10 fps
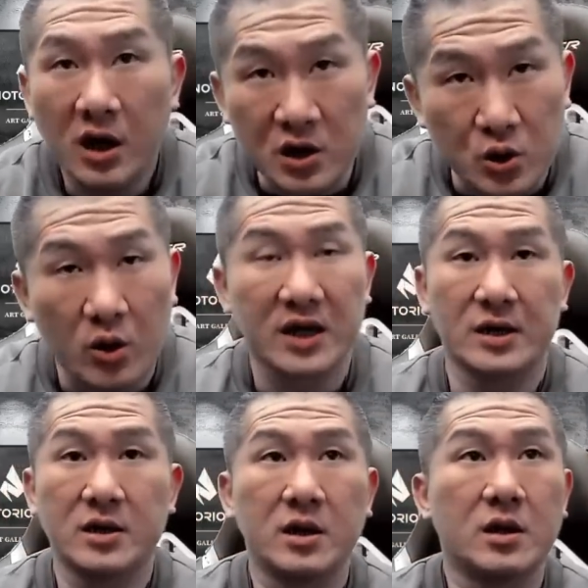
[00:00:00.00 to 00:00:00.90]
很多
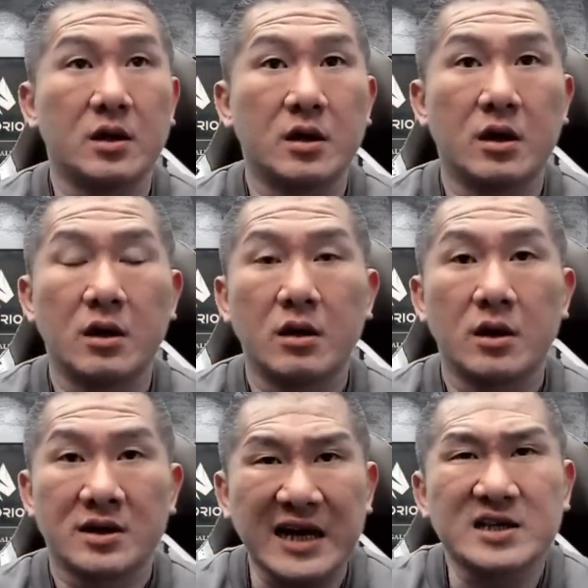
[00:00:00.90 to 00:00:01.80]
人，
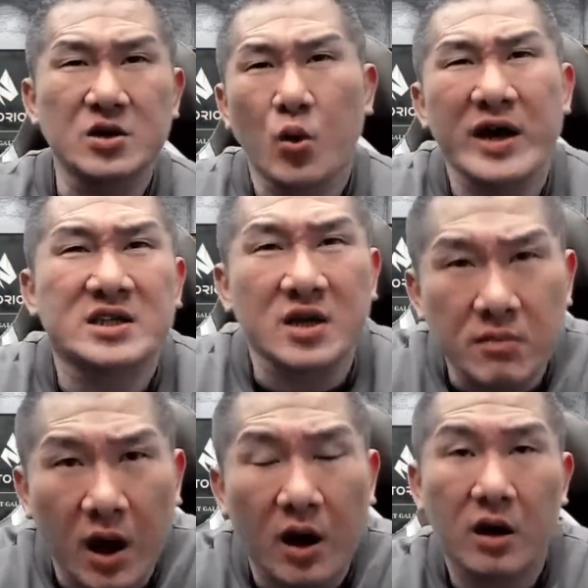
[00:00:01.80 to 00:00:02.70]
但是为什
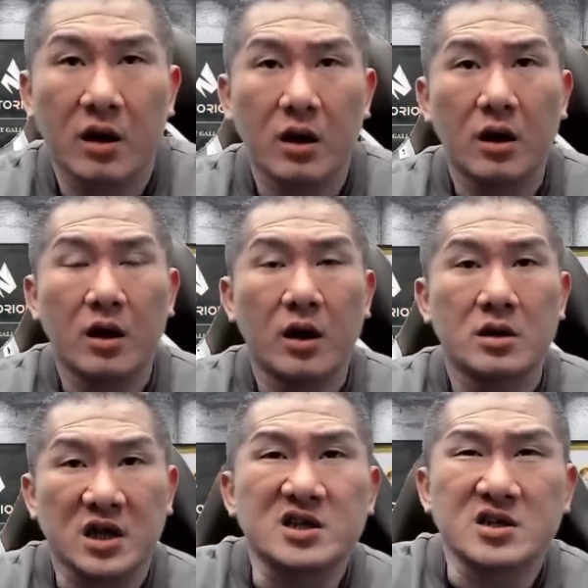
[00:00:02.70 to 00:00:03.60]
么？
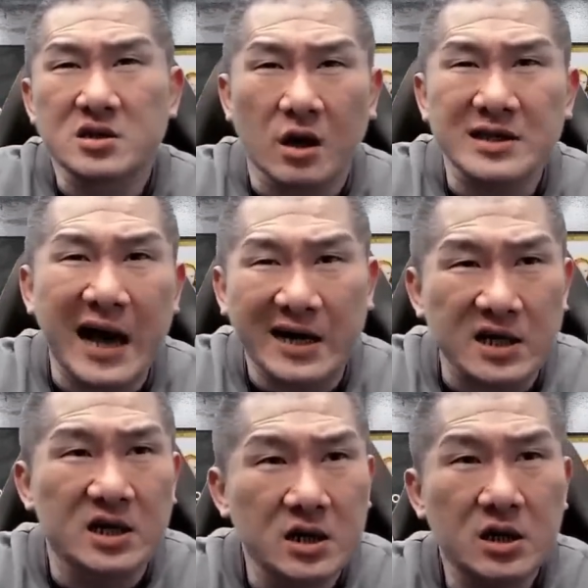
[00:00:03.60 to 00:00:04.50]
陈时中大
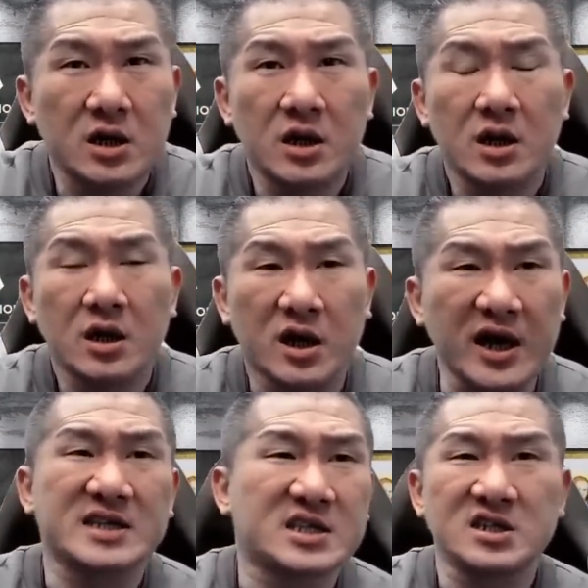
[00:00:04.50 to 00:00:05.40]
哥
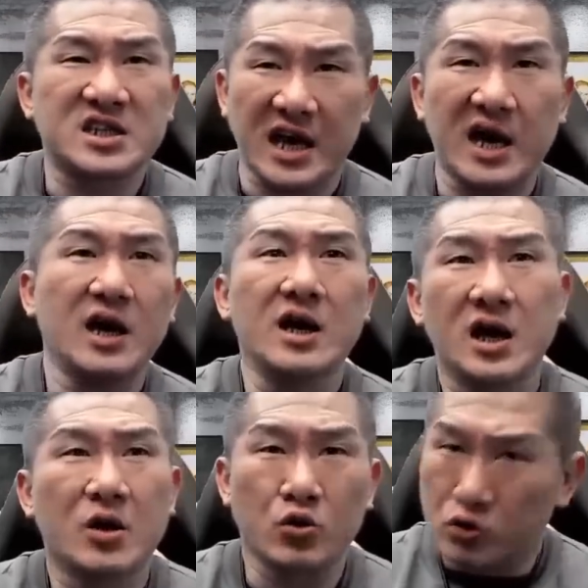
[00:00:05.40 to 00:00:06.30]
可以直接
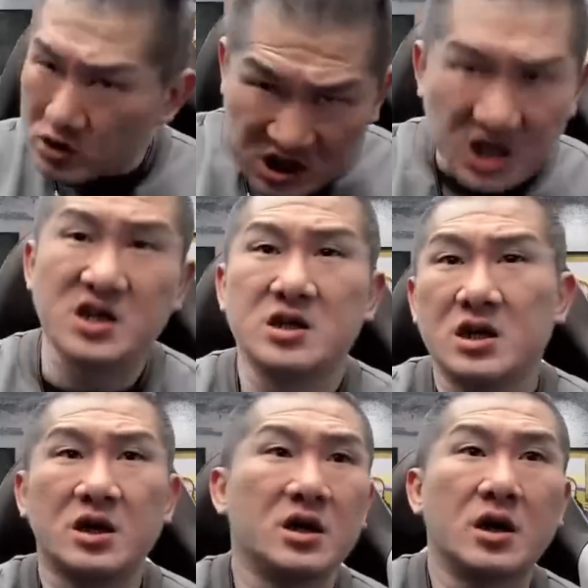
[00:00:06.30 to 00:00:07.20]
无
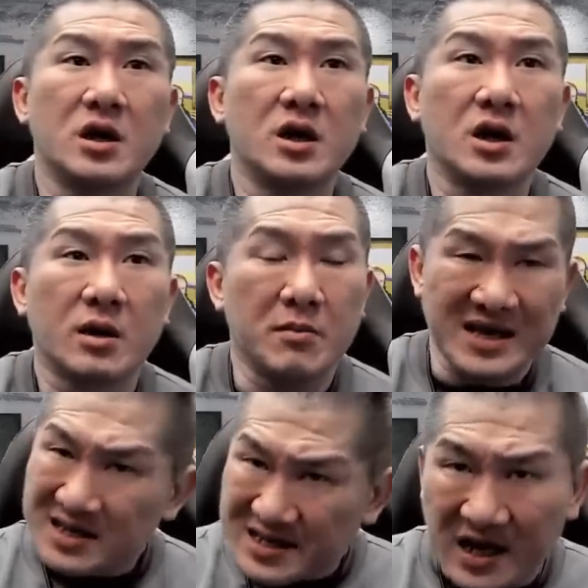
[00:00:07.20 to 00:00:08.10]
视
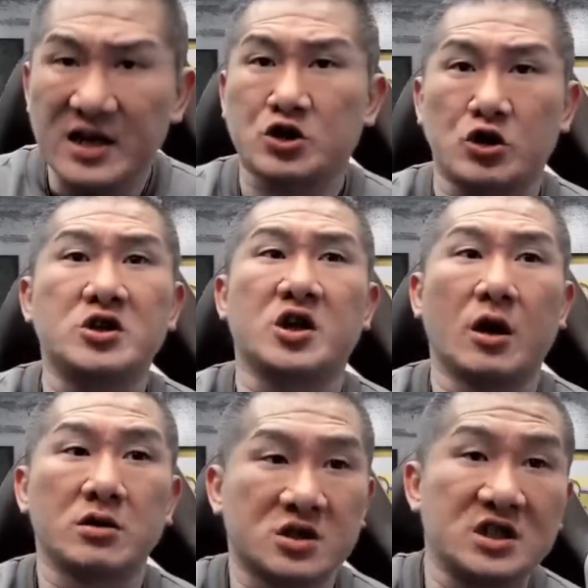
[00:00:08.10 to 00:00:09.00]
民生的需
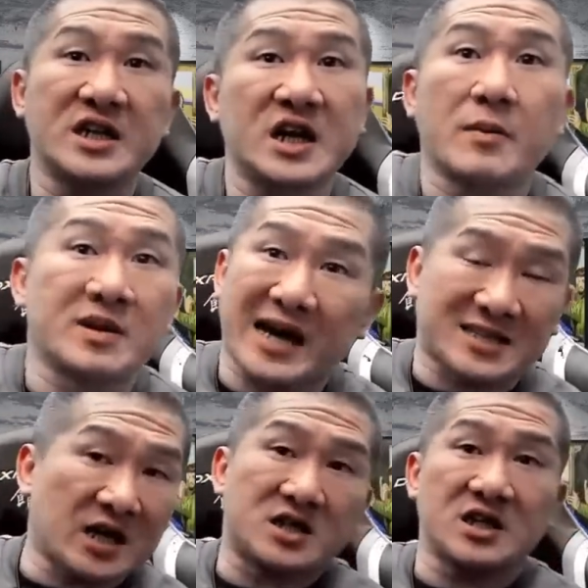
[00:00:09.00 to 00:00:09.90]
求，直接叫我们打
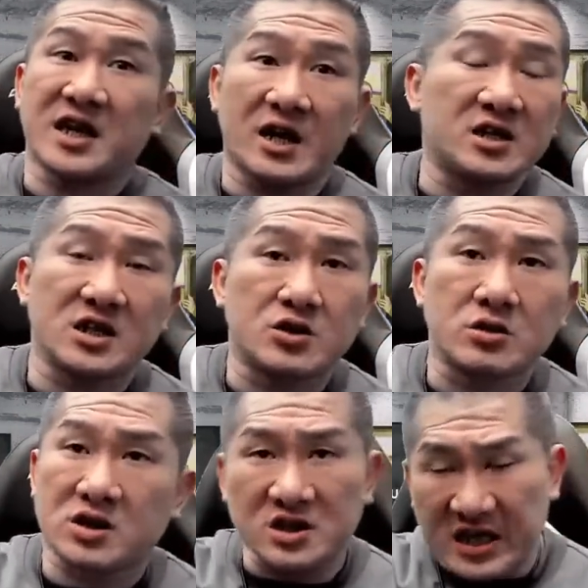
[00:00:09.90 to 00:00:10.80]
三 G 才能进去，
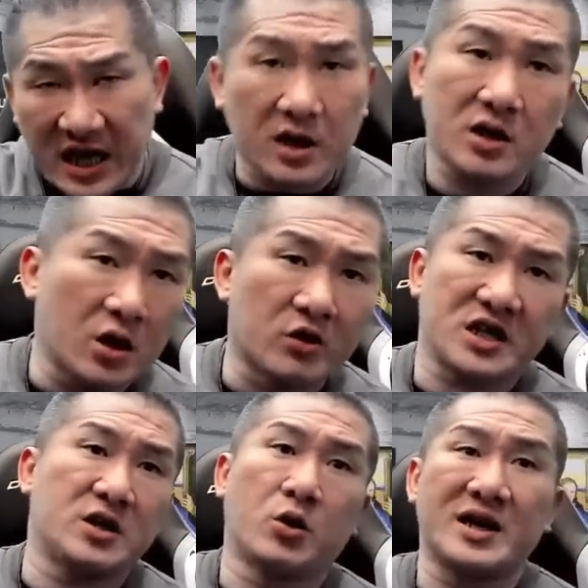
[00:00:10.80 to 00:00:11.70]
直接弄一
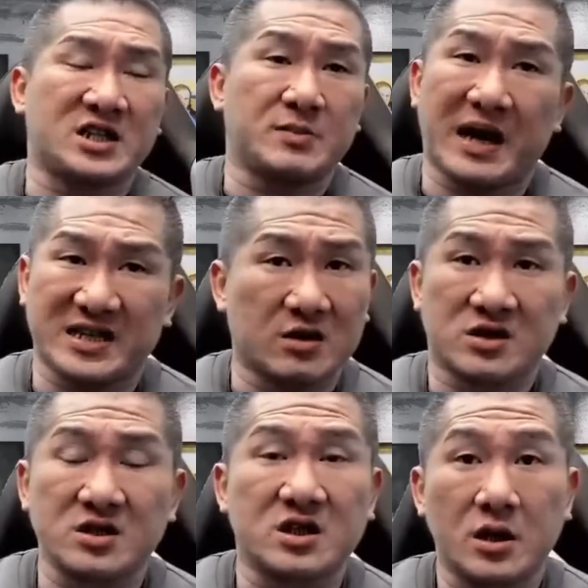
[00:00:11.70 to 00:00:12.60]
些乱七八糟的
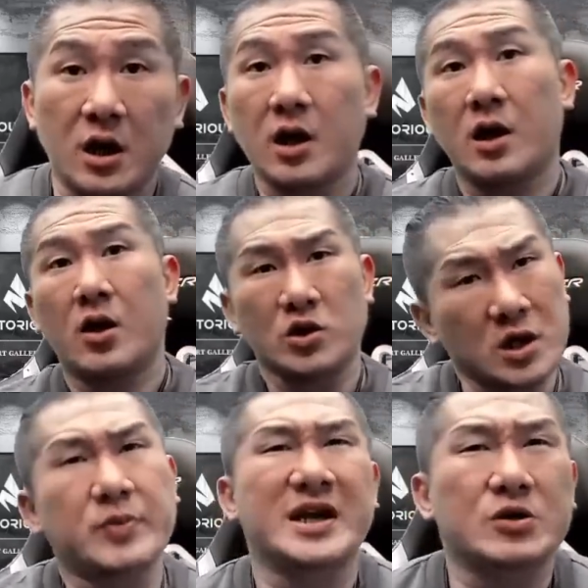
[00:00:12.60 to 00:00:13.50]
事情，我
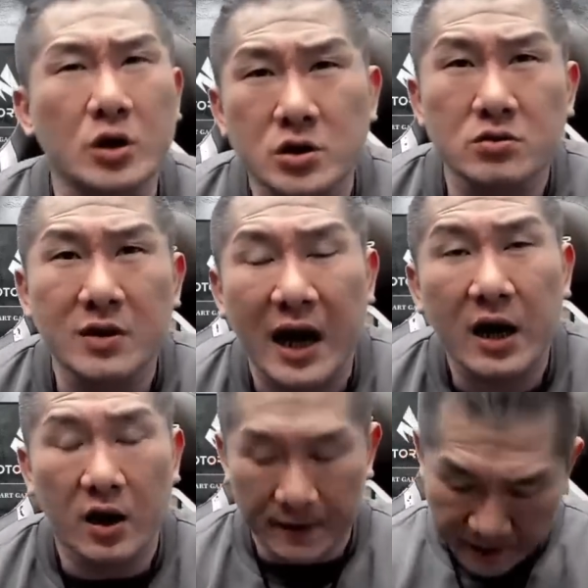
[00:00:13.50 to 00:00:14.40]
就不再赘述了。
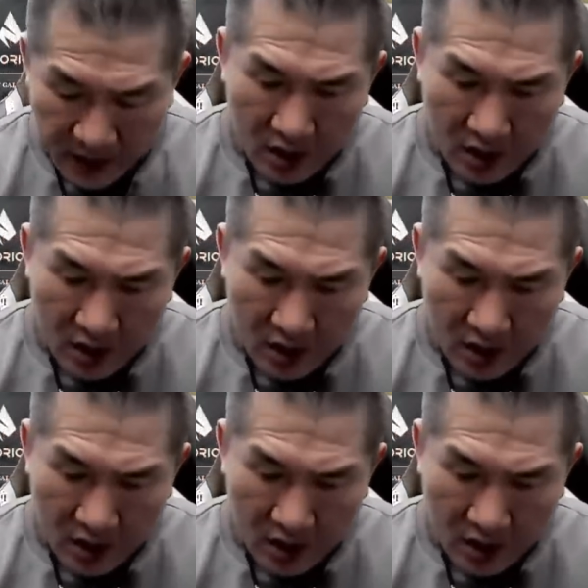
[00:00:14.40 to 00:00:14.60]
哦，